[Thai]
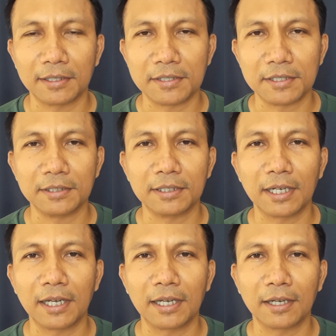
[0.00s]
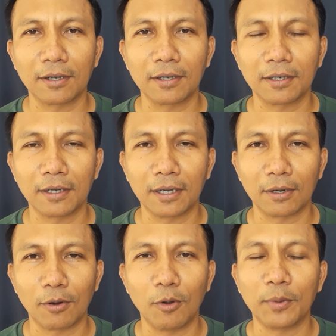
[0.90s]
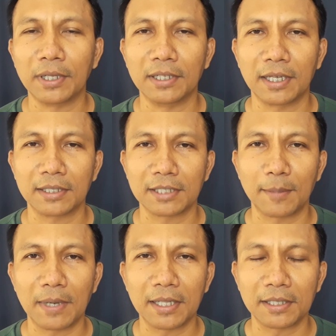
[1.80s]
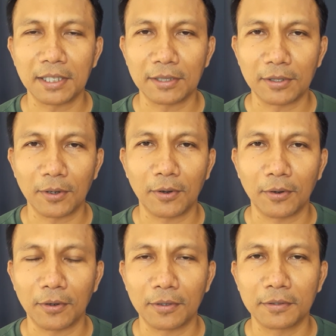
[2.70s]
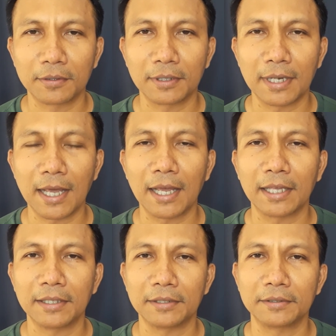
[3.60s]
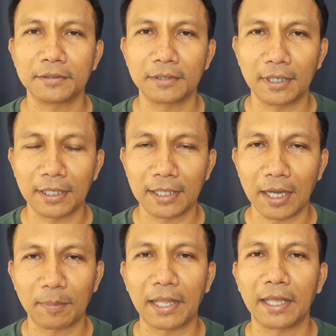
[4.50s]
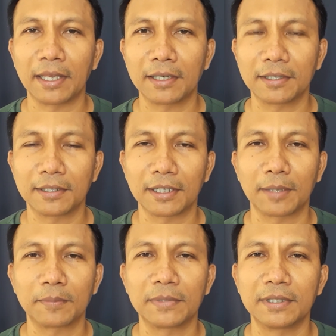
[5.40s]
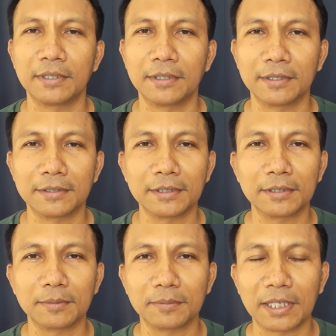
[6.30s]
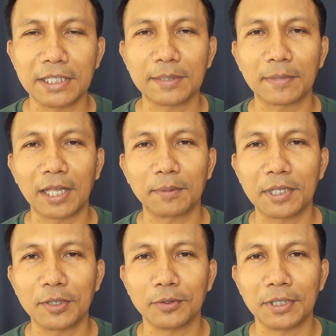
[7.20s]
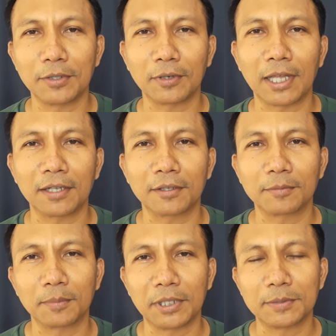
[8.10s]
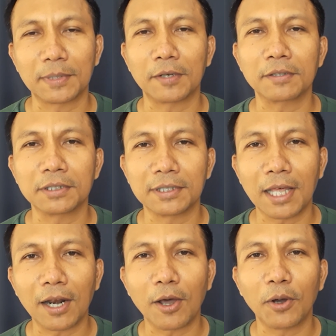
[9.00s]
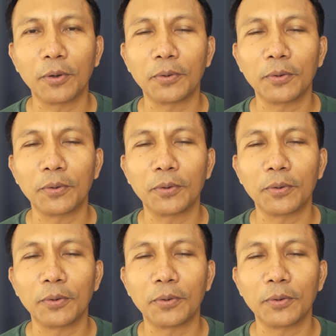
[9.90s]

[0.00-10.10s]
เชื้อโควิดเนี่ยสามารถติดต่อได้ทางแผลนะครับ ซึ่งประเด็นสำคัญไม่ได้อยู่ที่ตรงนั้น ประเด็นสำคัญก็คือถ้าเรา